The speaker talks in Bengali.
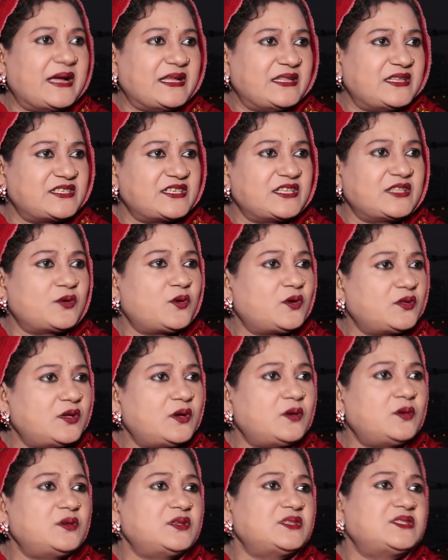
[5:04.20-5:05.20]
ভাইদের সাথে কথা
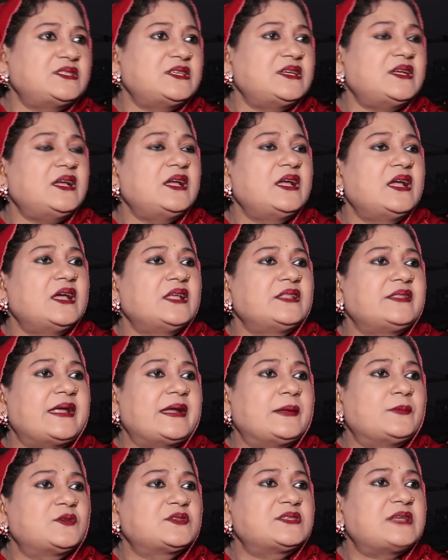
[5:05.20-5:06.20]
হয়েছে
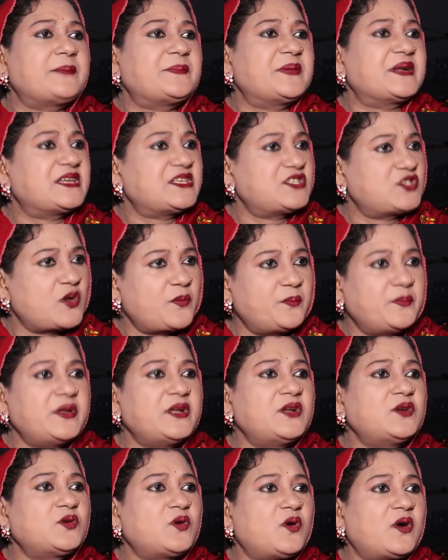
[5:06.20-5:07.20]
তারা বলছে আপনি একটা
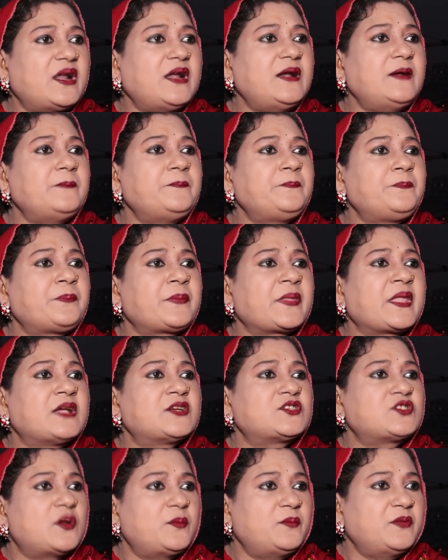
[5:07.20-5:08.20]
সম্মেলন করেন
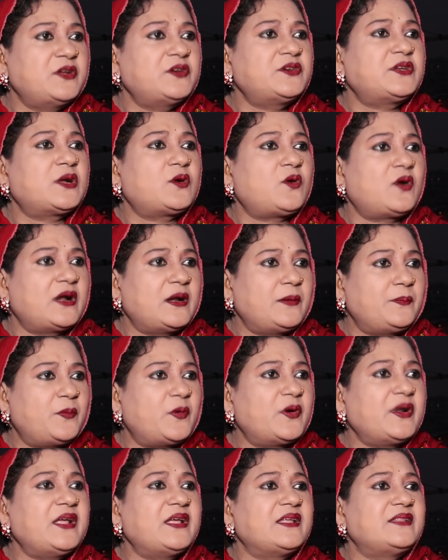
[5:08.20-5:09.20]
সম্মেলনটা করার
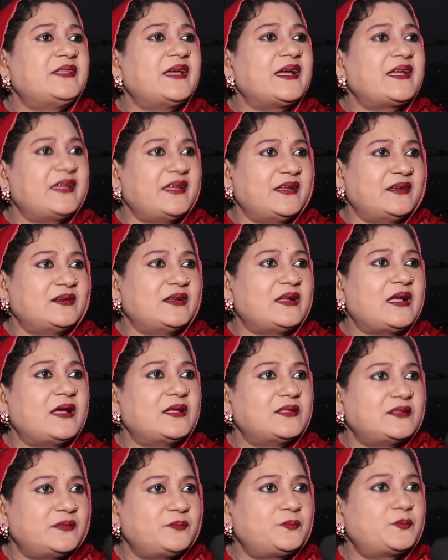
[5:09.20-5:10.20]
পরে দেখেন
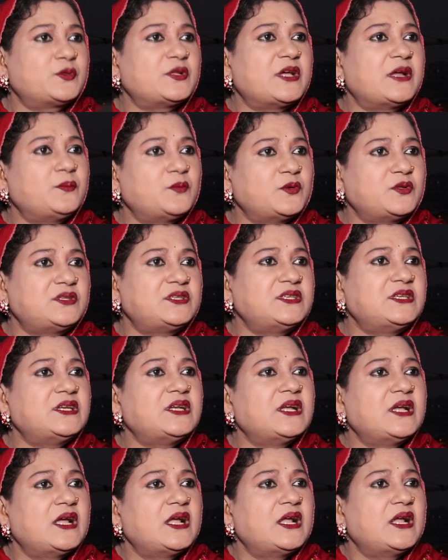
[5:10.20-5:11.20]
প্রধানমন্ত্রী
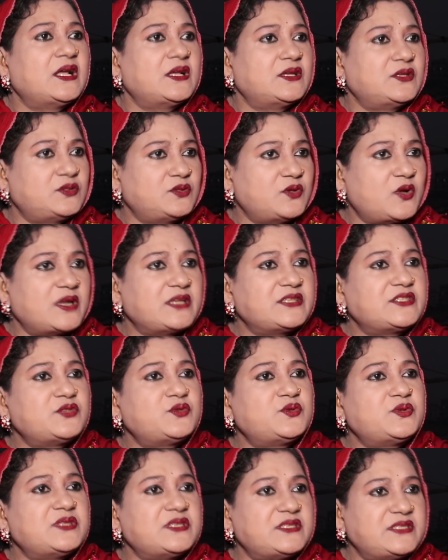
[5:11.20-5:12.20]
নলেজে
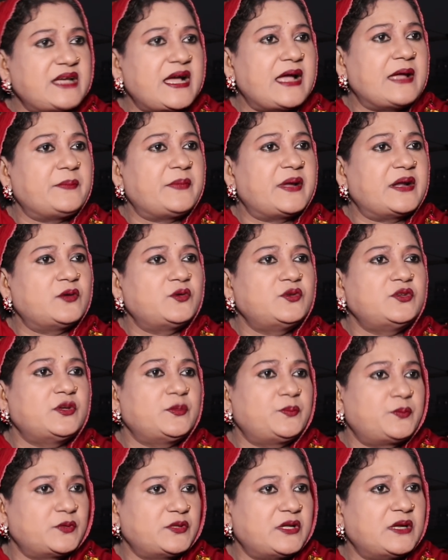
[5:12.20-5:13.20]
যদি যায় মাননীয়
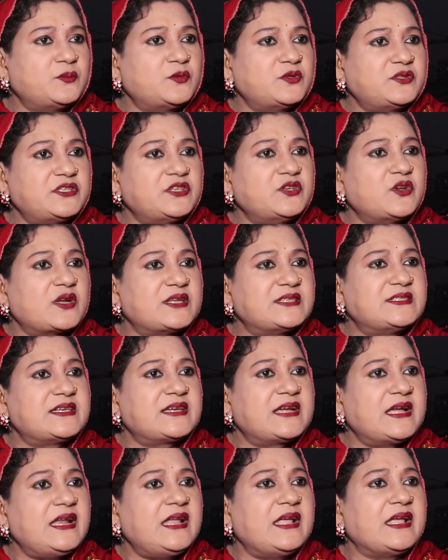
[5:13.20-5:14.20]
প্রধানমন্ত্রী নলেজে
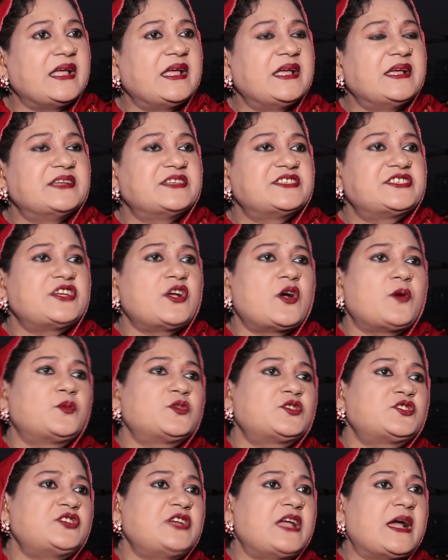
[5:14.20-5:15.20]
গেলে সে
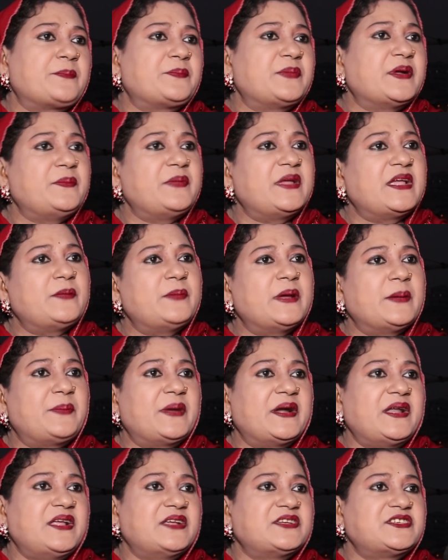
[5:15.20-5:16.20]
অবশ্যই আপনার মেয়ের
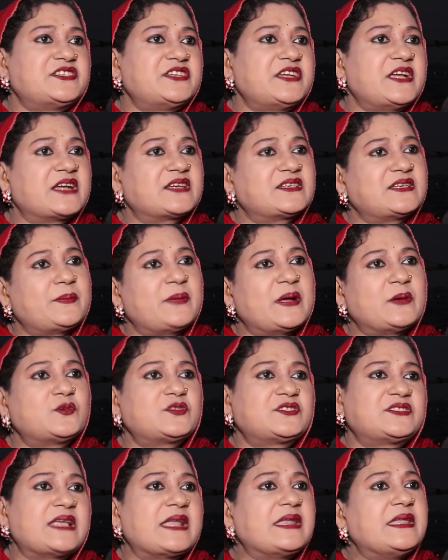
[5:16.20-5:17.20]
ব্যাপারে সে একটা
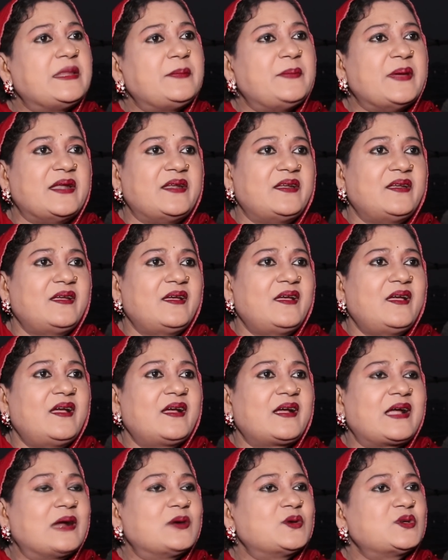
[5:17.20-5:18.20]
ব্যবস্থা নেবেন
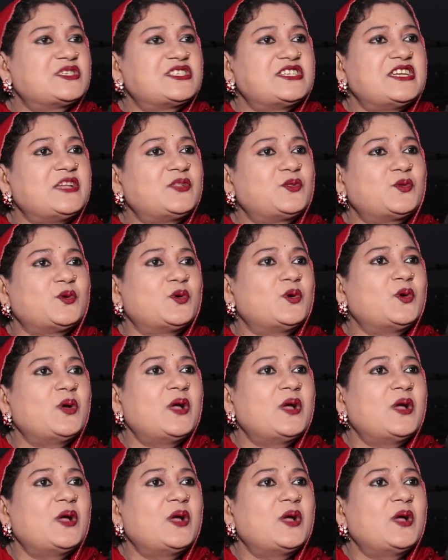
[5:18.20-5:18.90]
কারণ সে তো